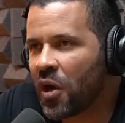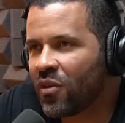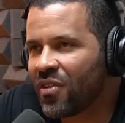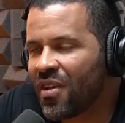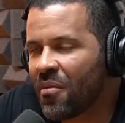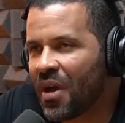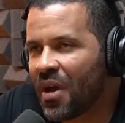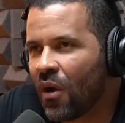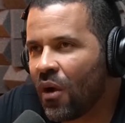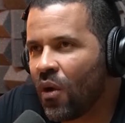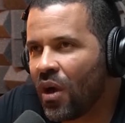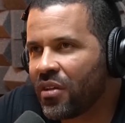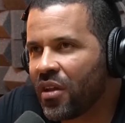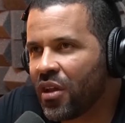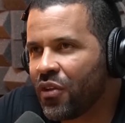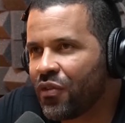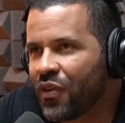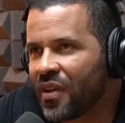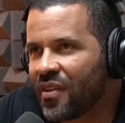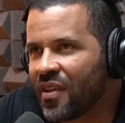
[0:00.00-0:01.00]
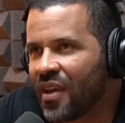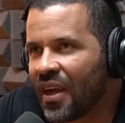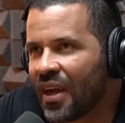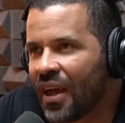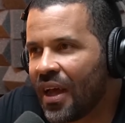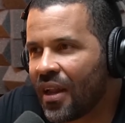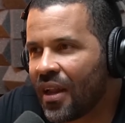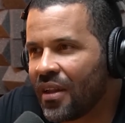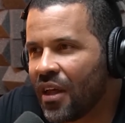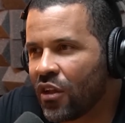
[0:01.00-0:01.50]
que você mais gosta de fazer,
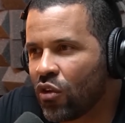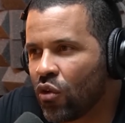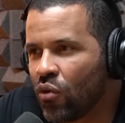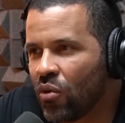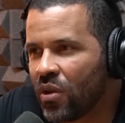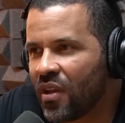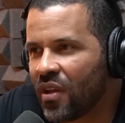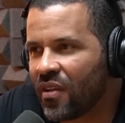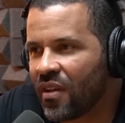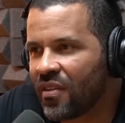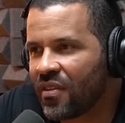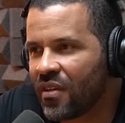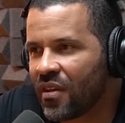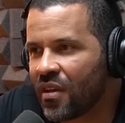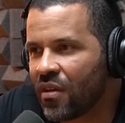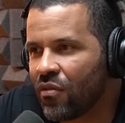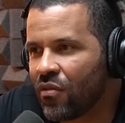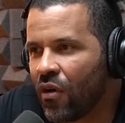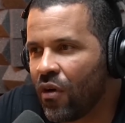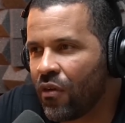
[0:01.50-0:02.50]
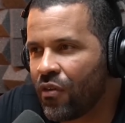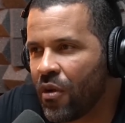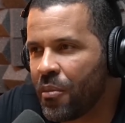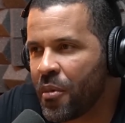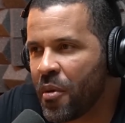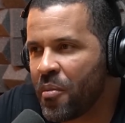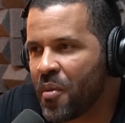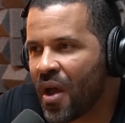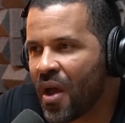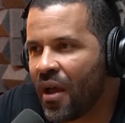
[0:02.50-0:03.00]
cara, das lutas assim que envolvem
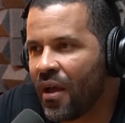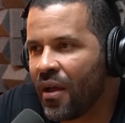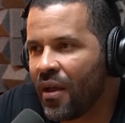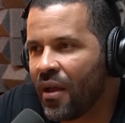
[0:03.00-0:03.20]
MMA?